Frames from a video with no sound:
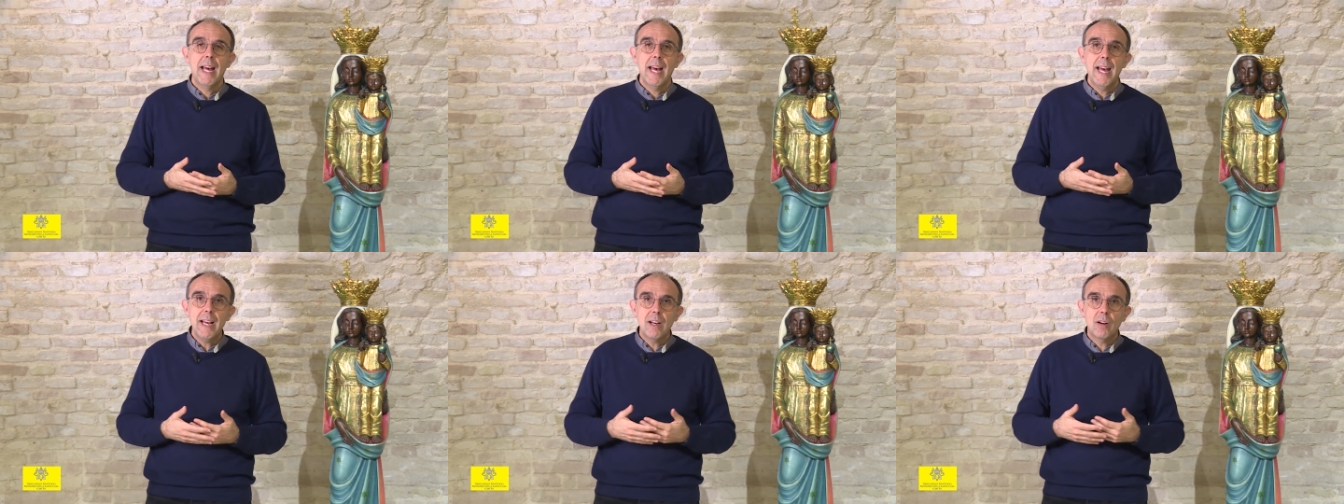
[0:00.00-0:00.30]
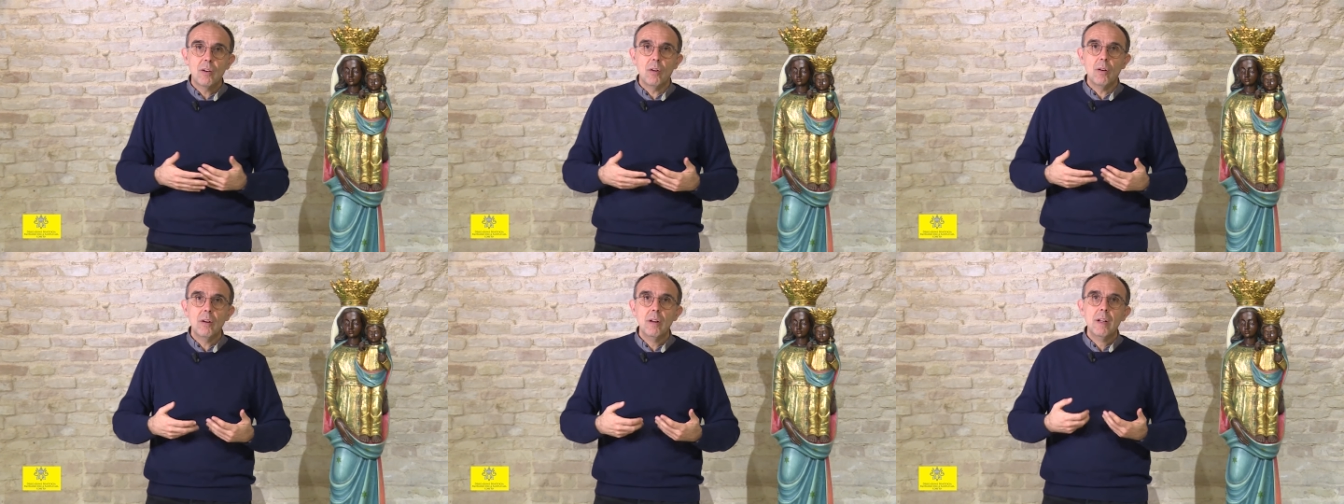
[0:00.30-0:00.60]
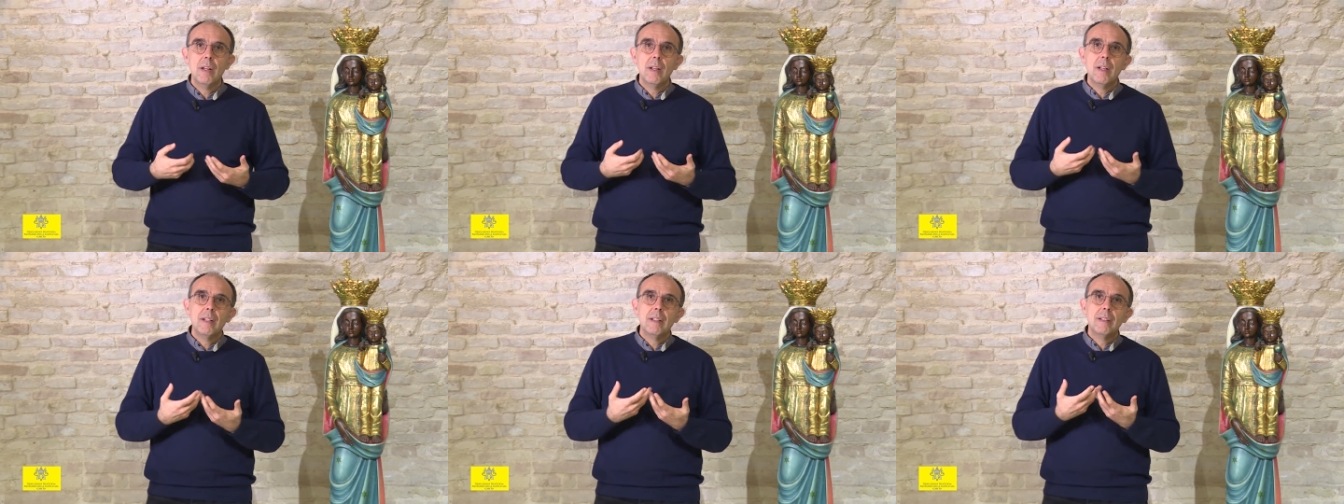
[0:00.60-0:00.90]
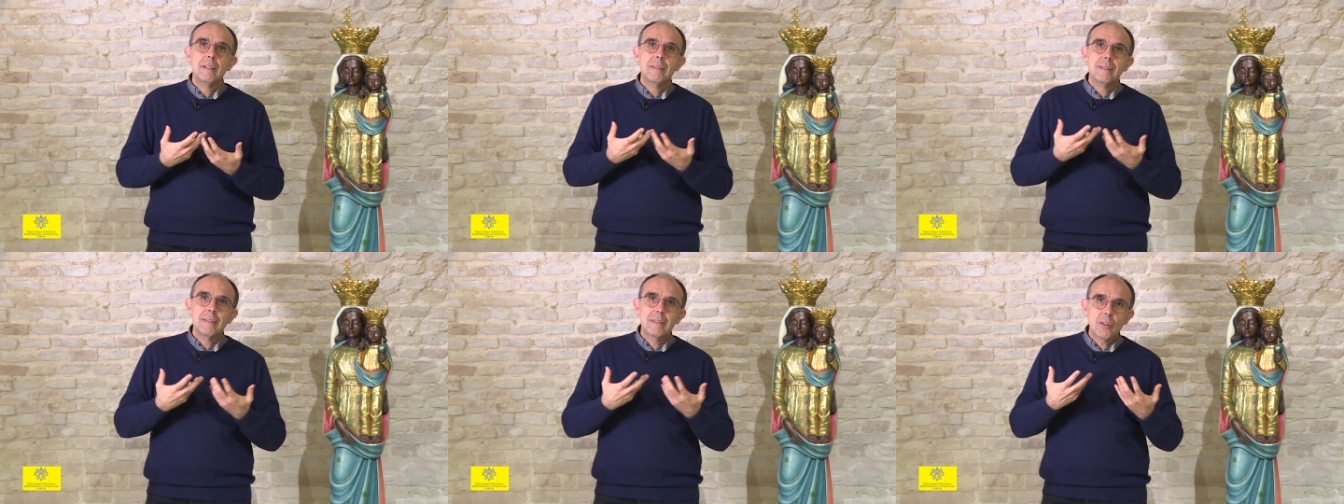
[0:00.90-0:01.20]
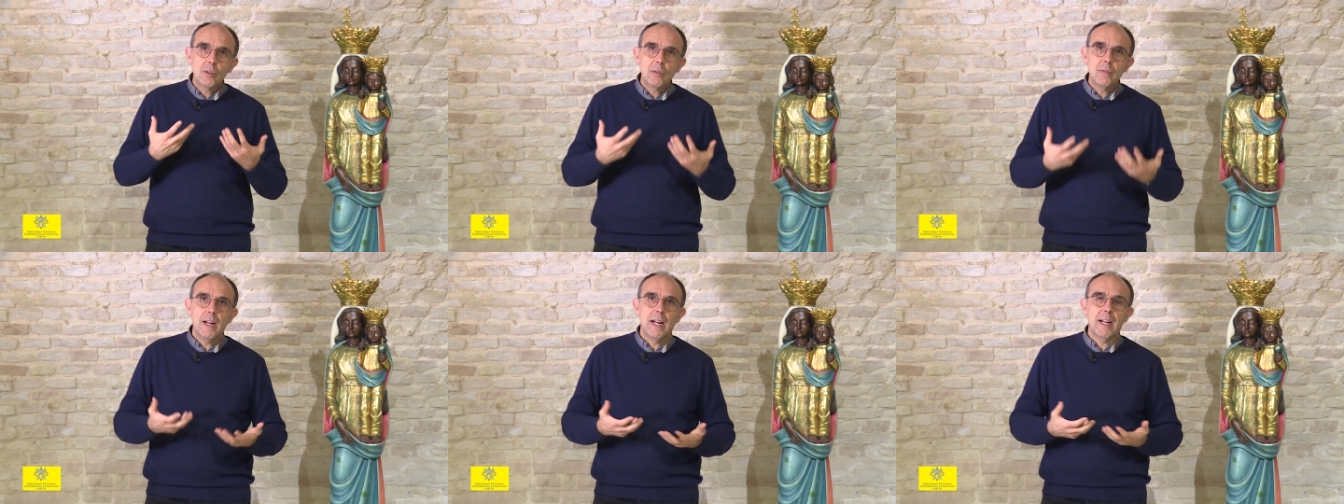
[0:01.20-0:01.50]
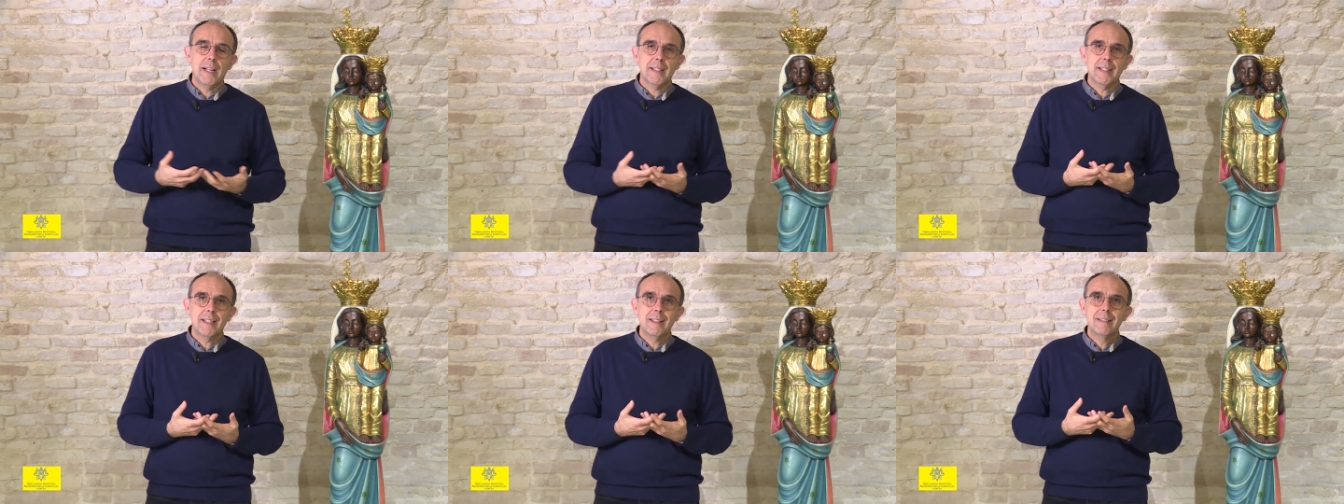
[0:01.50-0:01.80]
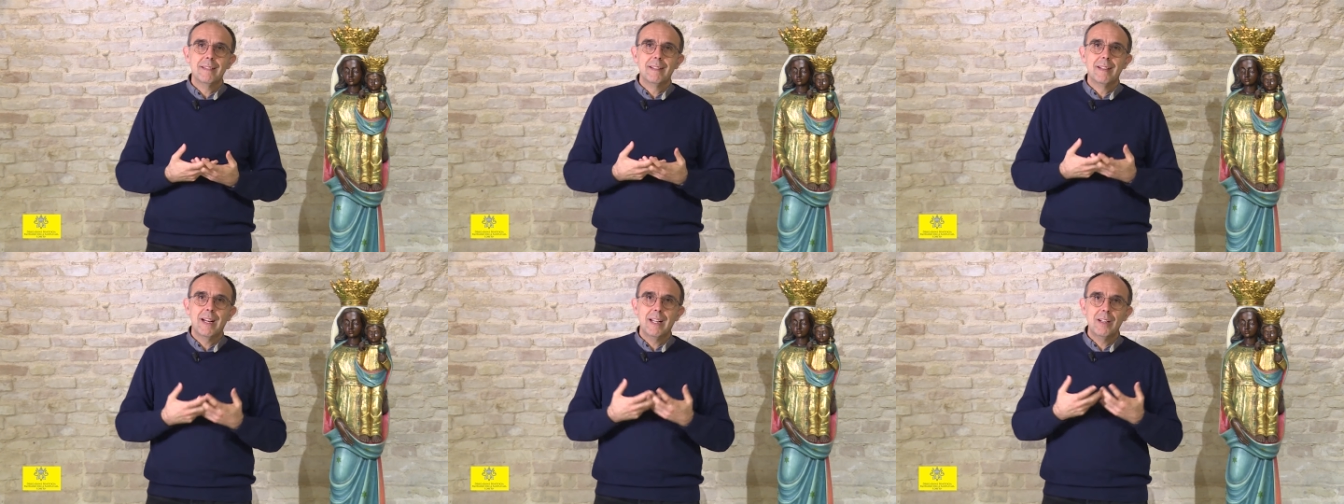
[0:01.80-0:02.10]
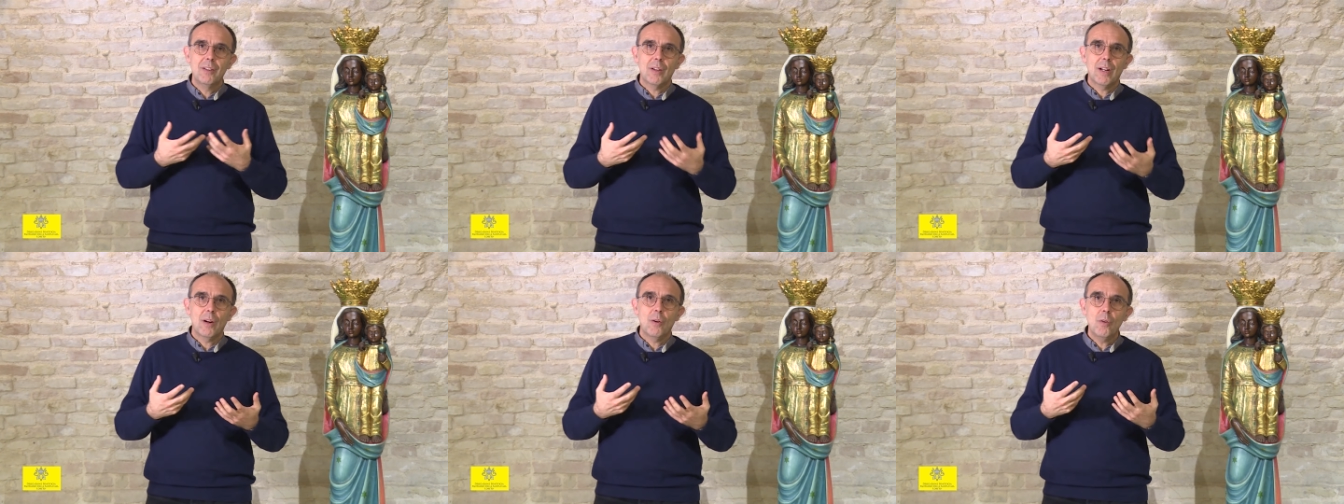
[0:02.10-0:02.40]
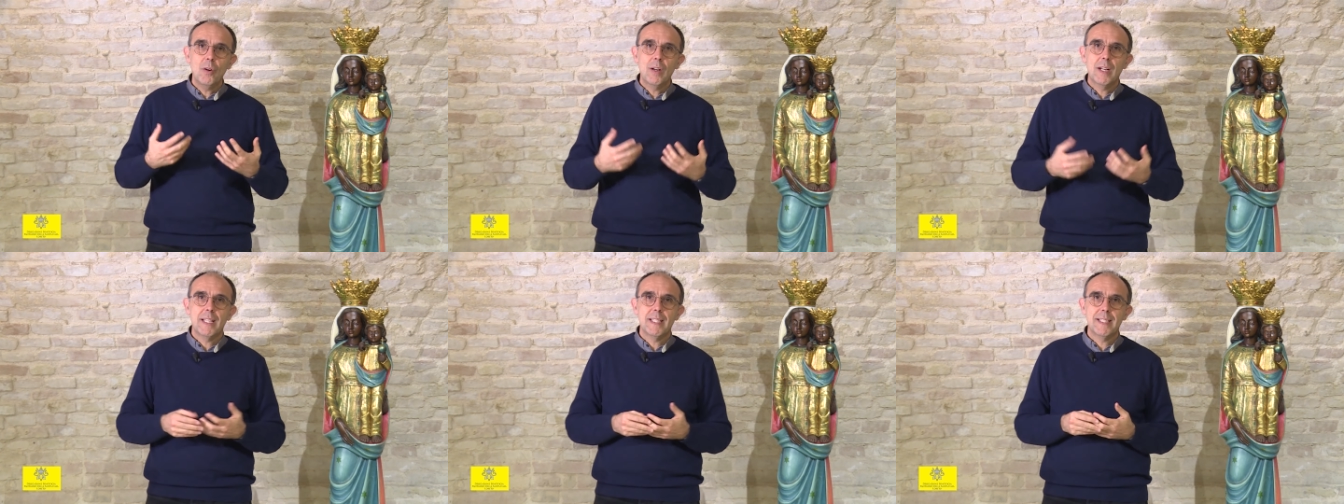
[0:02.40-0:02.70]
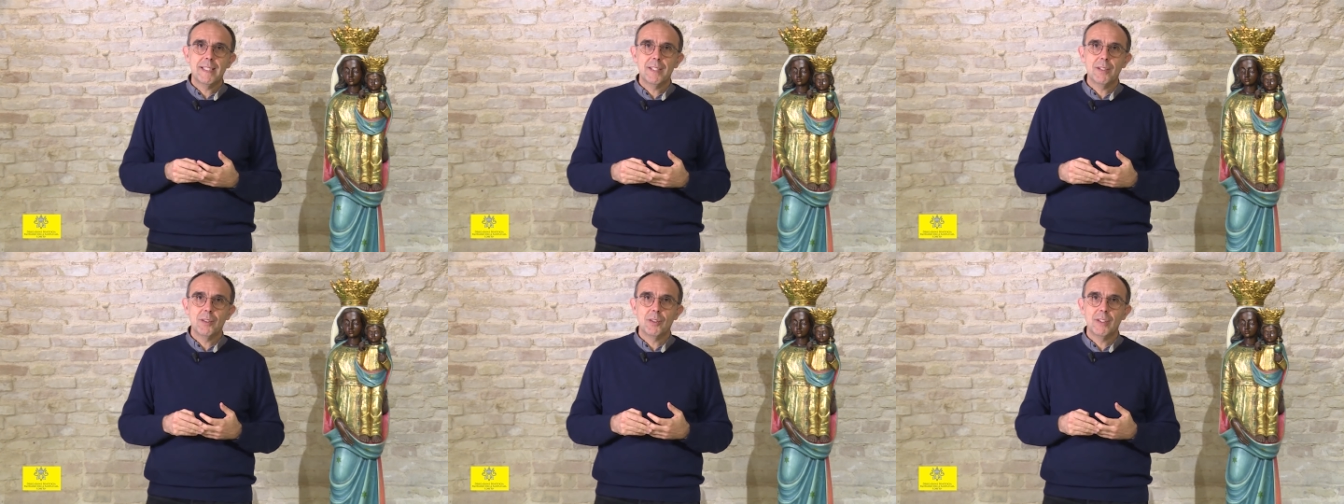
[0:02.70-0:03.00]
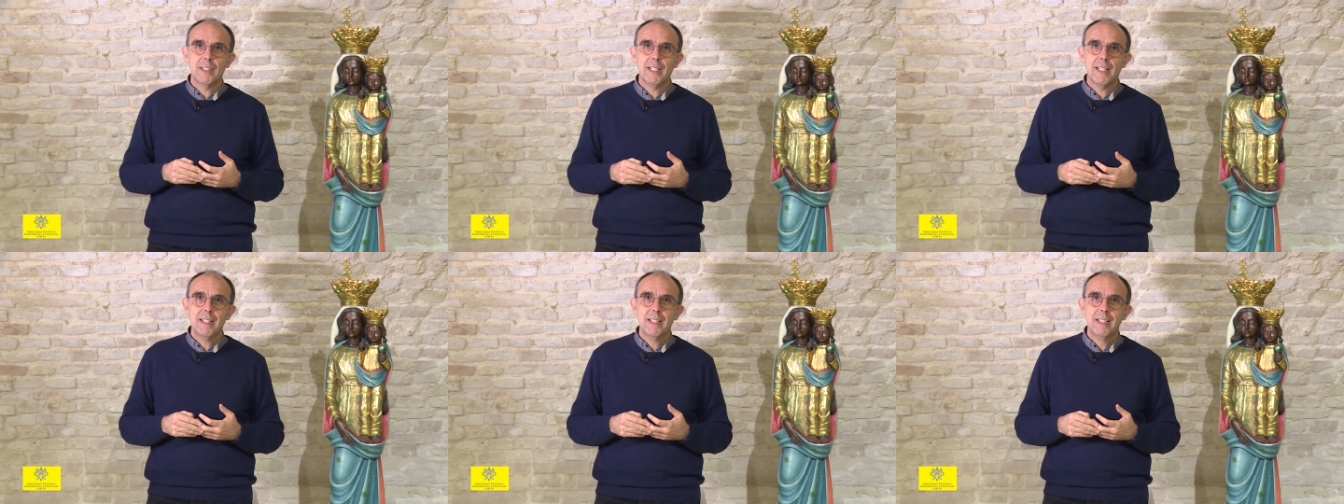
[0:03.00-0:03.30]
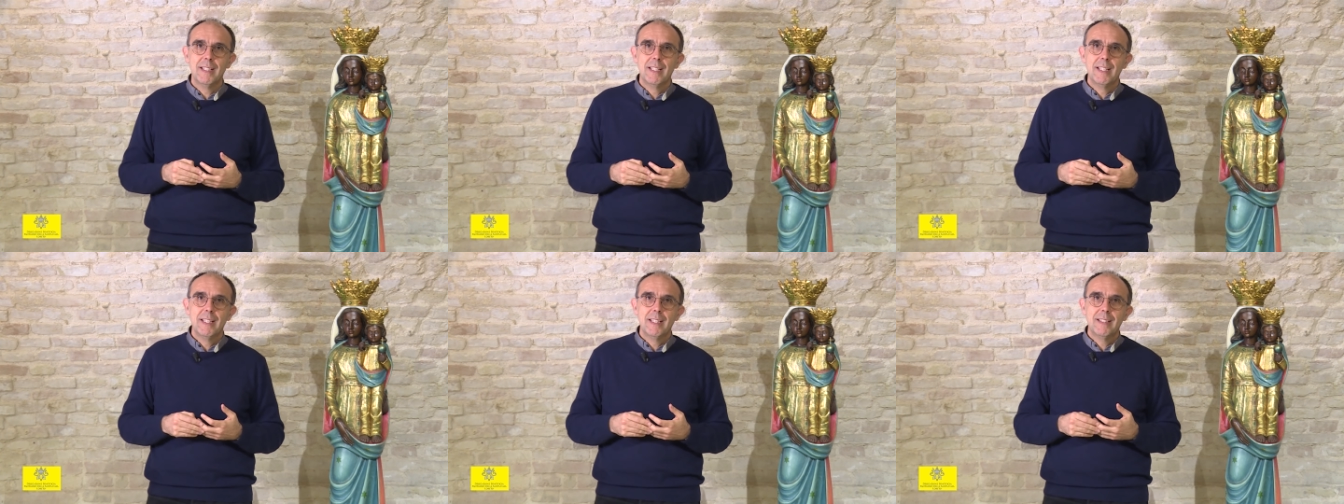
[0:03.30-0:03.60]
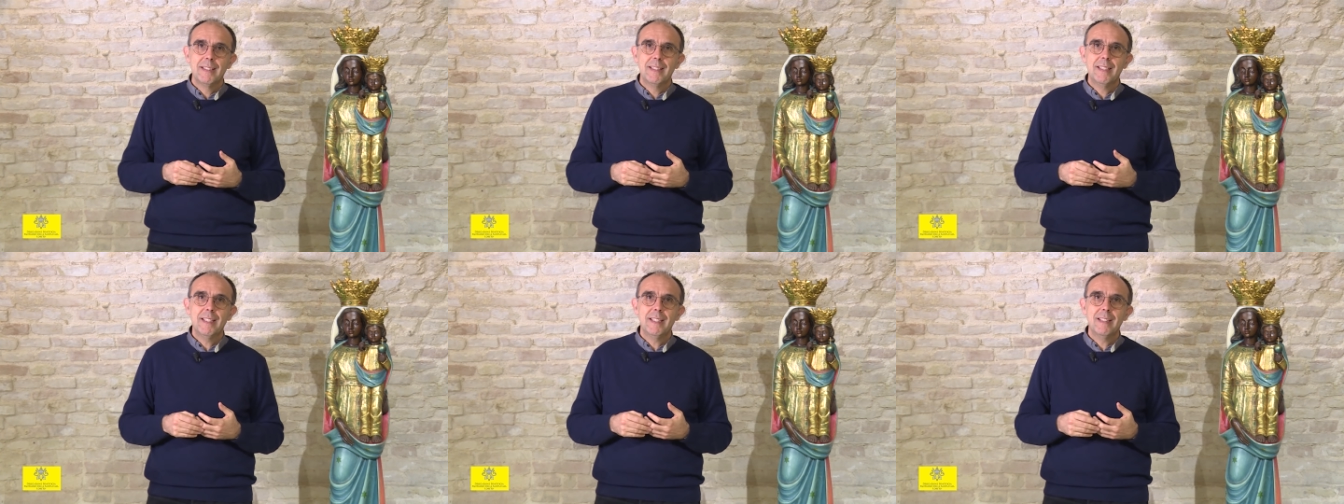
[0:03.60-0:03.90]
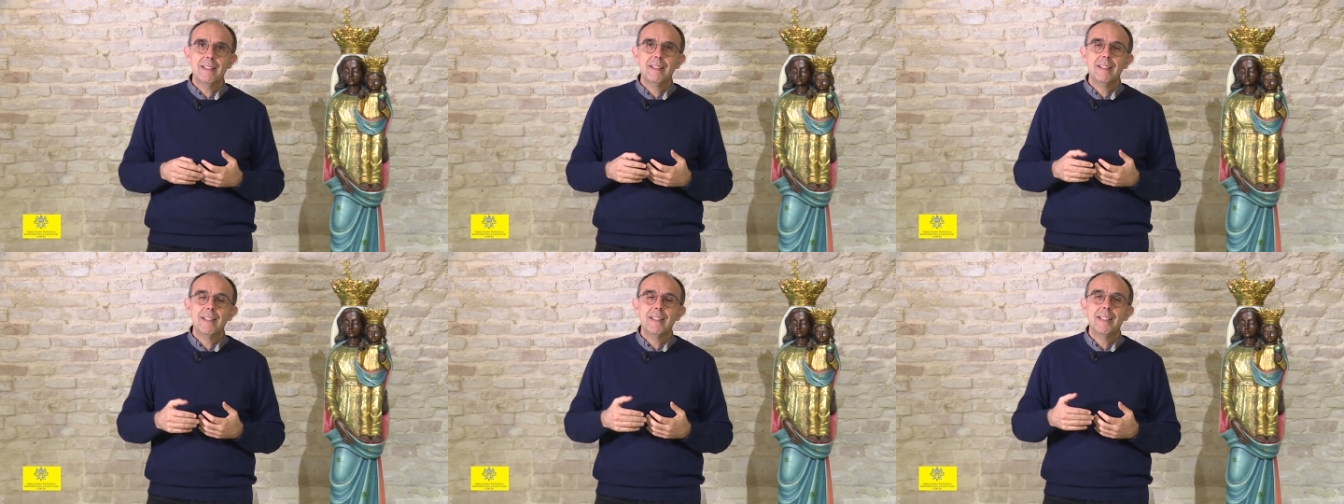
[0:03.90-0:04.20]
Ecco, trovare allora occasione di